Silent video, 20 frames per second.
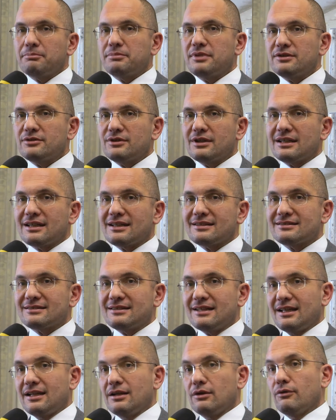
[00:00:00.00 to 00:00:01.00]
Pietro in
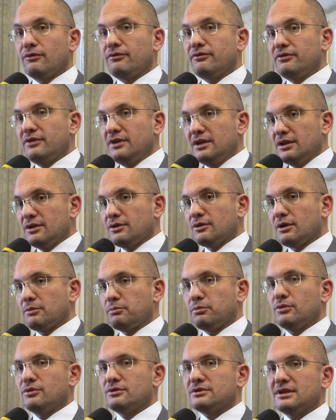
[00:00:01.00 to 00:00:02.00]
Castello fino al
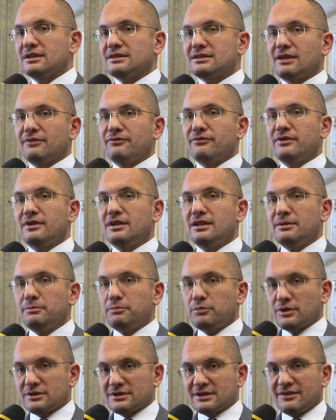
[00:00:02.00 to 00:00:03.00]
ponte di San
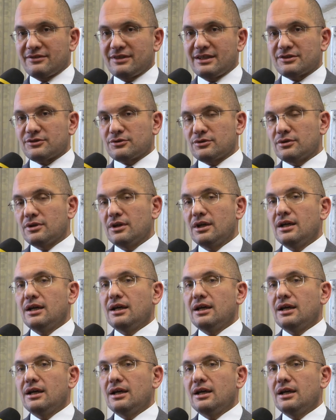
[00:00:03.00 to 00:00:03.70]
Filippo attraverso